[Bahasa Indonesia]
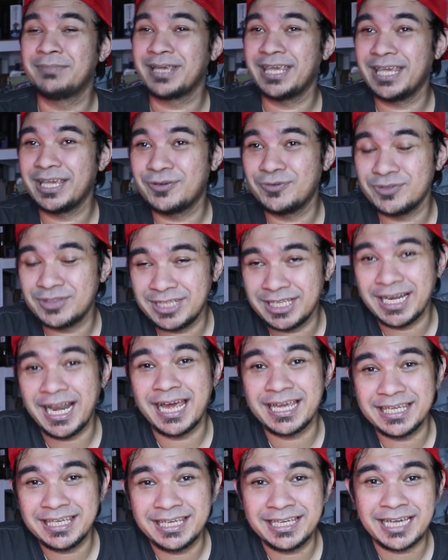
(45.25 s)
mengikuti
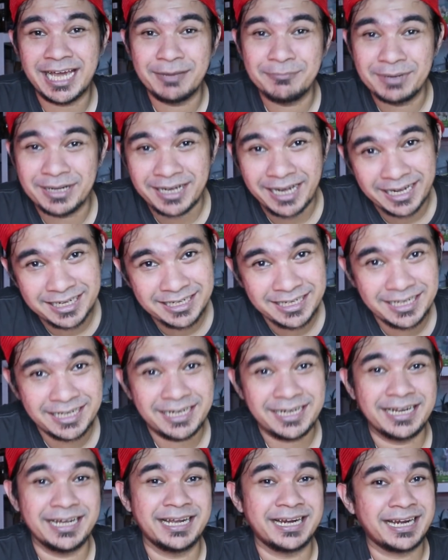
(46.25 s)
lagi Kamen
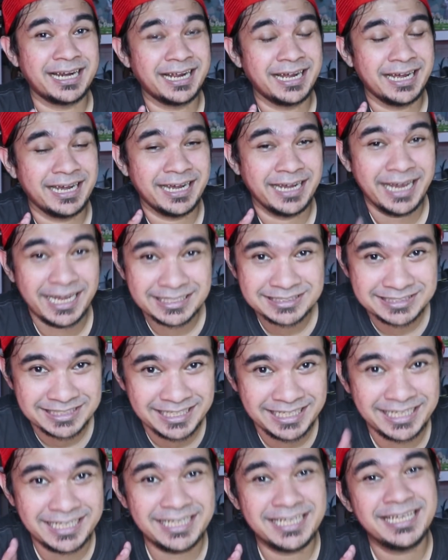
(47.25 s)
Rider era
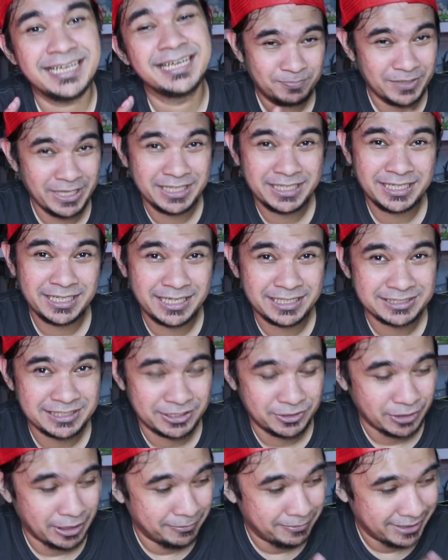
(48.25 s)
Heisei. Dan ini ada
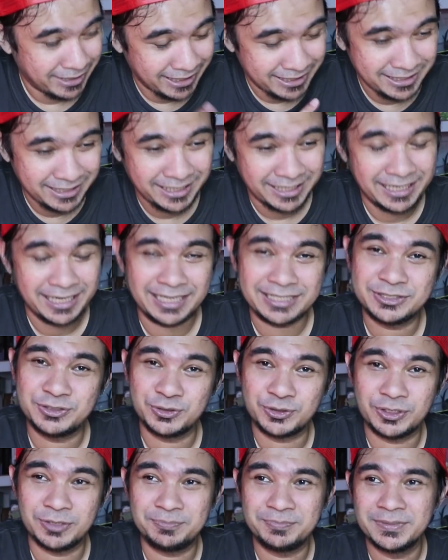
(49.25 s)
satu Kamen Rider yang
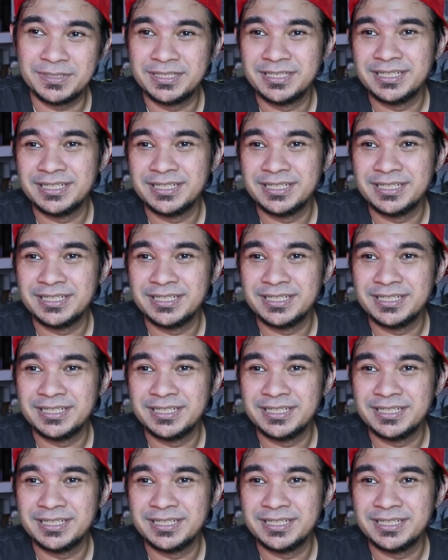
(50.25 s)
cukup